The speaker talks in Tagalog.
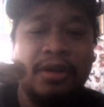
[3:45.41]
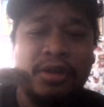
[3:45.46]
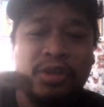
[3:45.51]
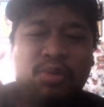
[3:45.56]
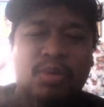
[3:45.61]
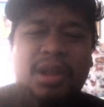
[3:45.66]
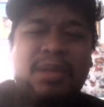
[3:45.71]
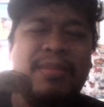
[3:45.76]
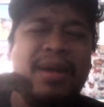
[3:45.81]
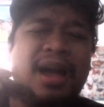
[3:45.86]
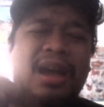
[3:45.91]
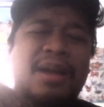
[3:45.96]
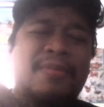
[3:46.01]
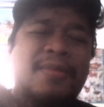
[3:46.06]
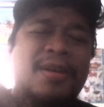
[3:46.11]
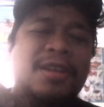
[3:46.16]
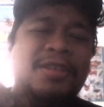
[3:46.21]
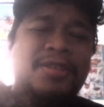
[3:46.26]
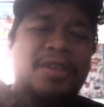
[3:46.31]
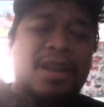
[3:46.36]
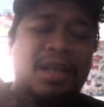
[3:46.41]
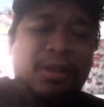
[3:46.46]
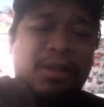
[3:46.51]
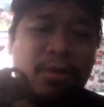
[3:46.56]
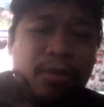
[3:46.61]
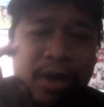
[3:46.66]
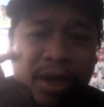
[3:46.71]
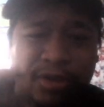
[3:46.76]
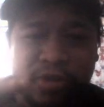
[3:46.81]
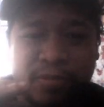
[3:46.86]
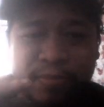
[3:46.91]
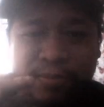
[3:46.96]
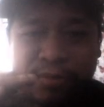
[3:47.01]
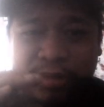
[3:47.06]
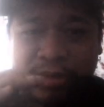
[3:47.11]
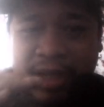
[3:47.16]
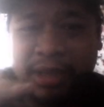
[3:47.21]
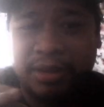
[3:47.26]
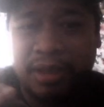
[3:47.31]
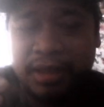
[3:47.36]
So well mga kamaster, ang location
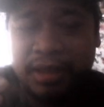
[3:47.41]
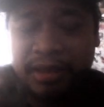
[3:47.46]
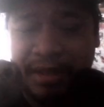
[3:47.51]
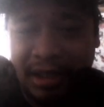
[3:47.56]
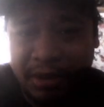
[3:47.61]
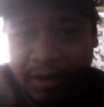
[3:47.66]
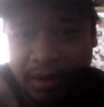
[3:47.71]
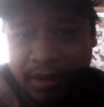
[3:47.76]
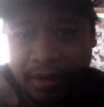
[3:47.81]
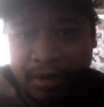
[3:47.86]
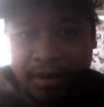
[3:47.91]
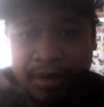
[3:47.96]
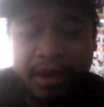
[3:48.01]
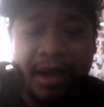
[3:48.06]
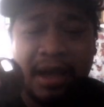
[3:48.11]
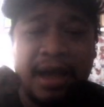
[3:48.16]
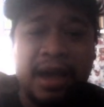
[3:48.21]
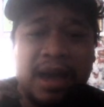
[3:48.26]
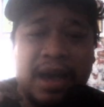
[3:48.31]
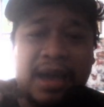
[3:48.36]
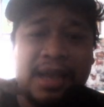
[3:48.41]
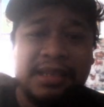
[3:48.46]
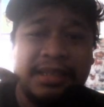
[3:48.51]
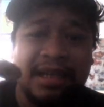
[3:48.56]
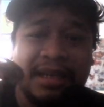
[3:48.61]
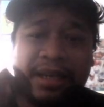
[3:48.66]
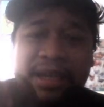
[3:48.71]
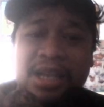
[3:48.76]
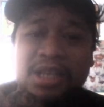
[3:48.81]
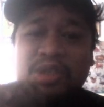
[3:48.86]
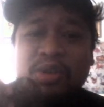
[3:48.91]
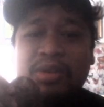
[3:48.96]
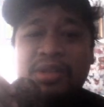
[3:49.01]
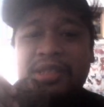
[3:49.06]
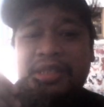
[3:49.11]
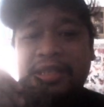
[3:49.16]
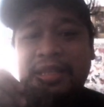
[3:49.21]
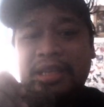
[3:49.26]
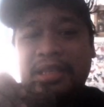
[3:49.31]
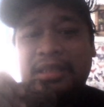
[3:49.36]
po natin dito no, ay sa Quezon
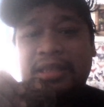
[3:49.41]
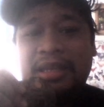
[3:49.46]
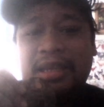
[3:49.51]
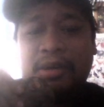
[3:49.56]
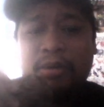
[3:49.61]
City.